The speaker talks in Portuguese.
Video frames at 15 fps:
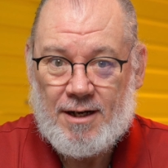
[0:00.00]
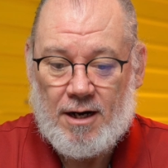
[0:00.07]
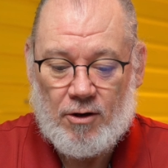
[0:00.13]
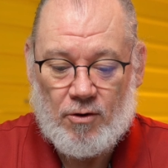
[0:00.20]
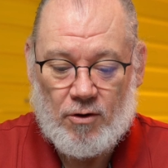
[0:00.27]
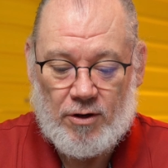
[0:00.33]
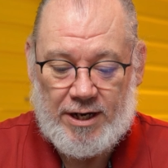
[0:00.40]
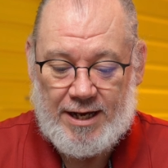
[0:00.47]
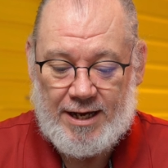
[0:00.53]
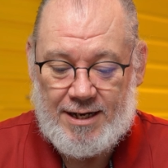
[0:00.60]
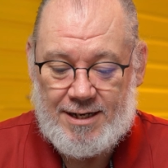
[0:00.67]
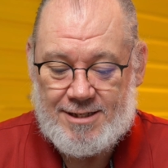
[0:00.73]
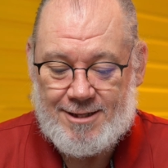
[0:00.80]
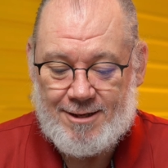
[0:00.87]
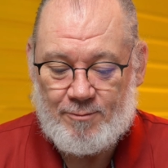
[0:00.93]
Agora,
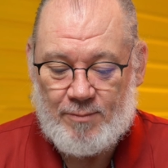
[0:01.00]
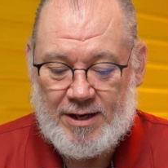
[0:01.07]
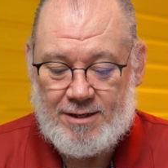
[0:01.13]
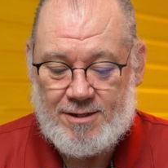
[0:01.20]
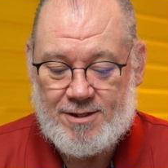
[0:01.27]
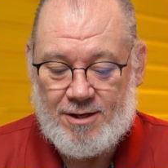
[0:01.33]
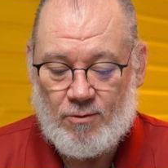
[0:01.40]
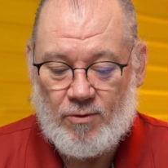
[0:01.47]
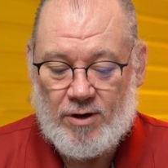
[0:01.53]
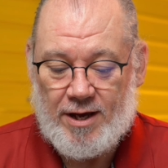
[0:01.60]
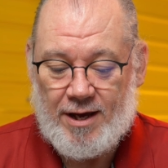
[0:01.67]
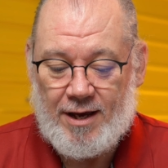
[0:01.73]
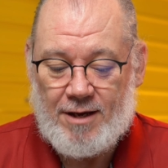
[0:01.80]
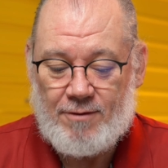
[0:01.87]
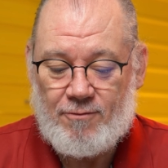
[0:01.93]
eles também são
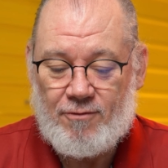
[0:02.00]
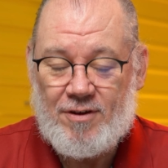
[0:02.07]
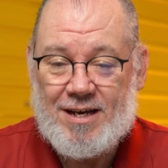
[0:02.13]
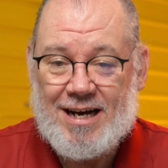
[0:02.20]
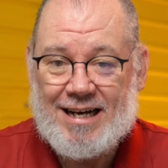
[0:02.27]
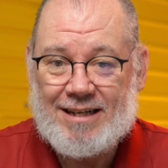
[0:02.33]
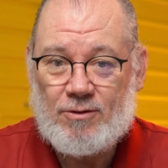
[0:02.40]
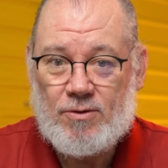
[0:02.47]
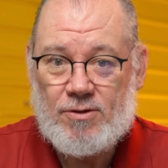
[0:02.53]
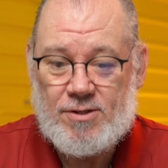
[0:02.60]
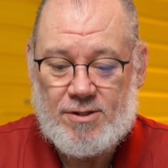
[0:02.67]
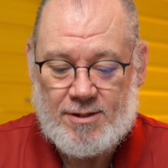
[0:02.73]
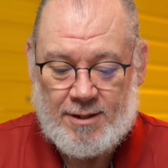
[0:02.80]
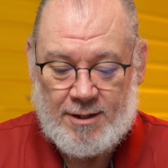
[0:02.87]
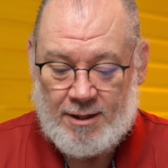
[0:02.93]

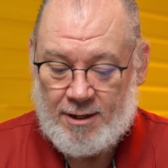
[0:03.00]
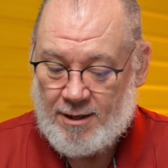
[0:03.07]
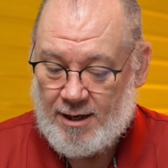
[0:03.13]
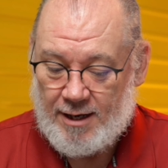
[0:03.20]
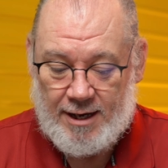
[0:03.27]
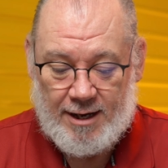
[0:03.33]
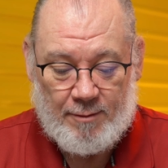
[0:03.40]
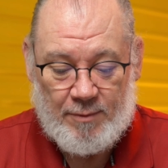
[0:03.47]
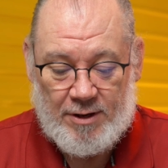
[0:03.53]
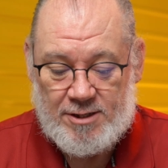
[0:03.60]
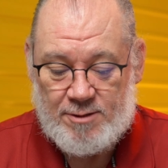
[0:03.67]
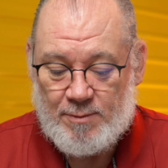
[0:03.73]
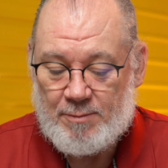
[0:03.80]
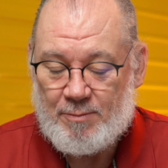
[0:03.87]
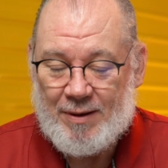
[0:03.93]
enviados, é a
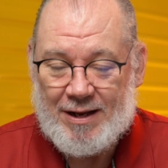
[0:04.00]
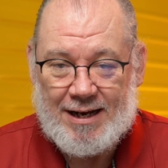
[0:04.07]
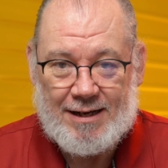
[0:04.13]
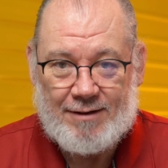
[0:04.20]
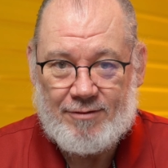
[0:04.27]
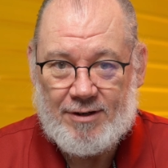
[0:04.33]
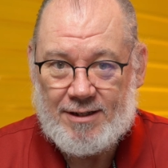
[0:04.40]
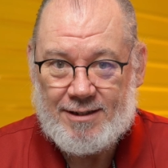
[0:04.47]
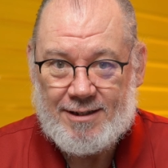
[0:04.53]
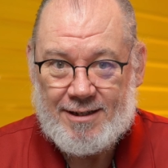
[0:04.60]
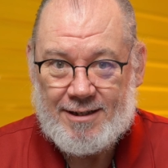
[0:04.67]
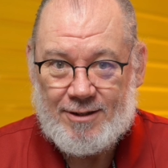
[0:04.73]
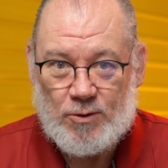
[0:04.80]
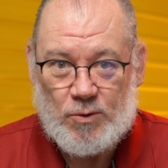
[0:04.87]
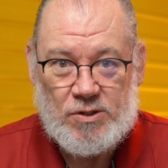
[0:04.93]
mesma palavra,
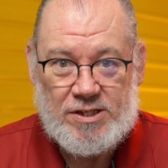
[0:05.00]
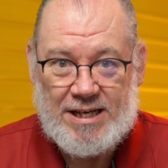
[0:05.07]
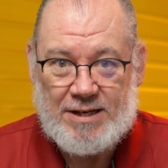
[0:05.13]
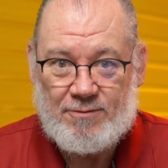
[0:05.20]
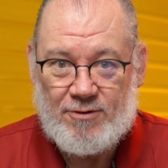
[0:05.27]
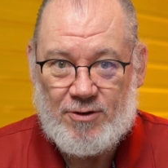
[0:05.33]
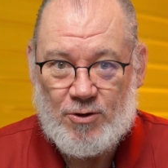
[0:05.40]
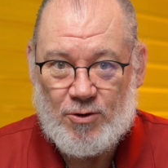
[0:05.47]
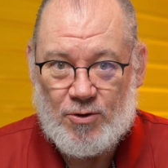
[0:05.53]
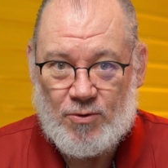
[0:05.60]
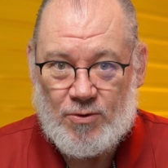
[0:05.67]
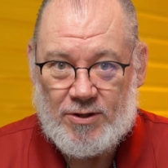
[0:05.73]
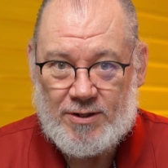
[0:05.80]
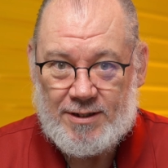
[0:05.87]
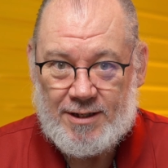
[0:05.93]
os
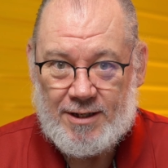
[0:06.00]
enviou.